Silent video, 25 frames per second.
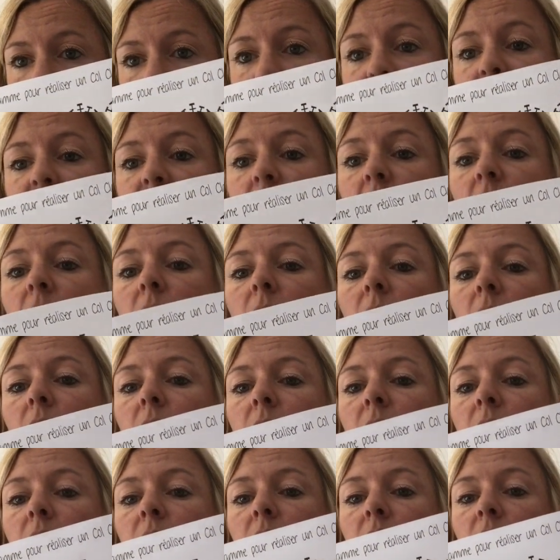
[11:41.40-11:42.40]
D'accord
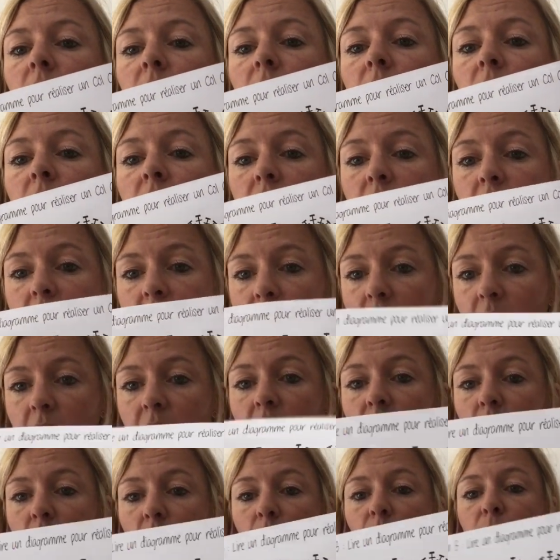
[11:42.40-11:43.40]

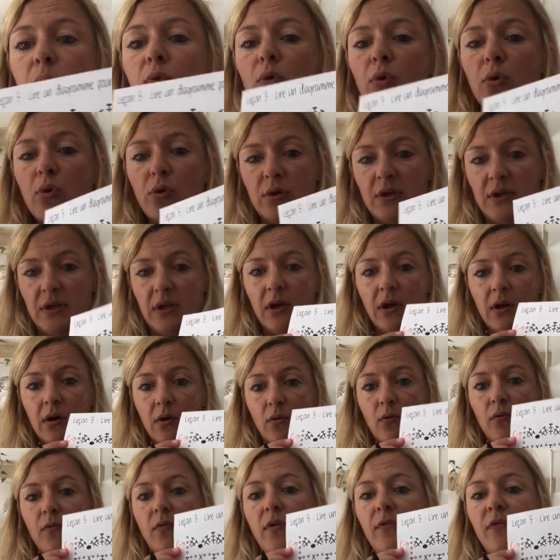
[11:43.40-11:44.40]
Alors, pour le lire,
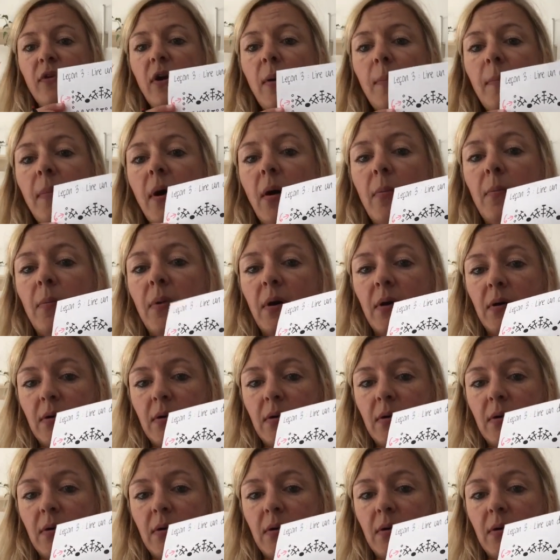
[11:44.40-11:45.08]
on va faire pas